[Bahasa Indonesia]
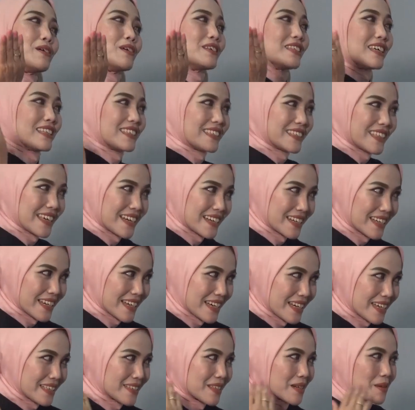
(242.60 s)
tata tetangga
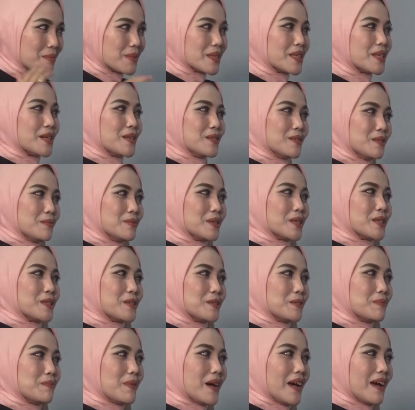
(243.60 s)
ya terlebih yeah. dahulu begitu
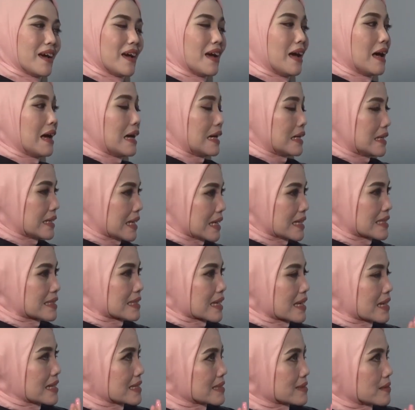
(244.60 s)
Pak. Uh, uh. Nah
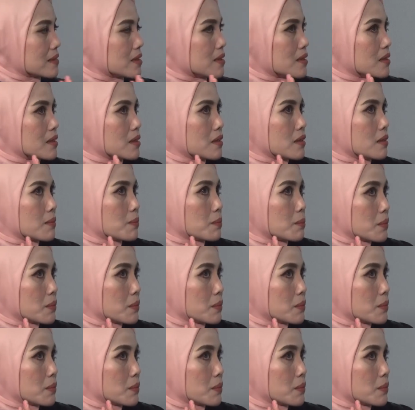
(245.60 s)
sekarang uh,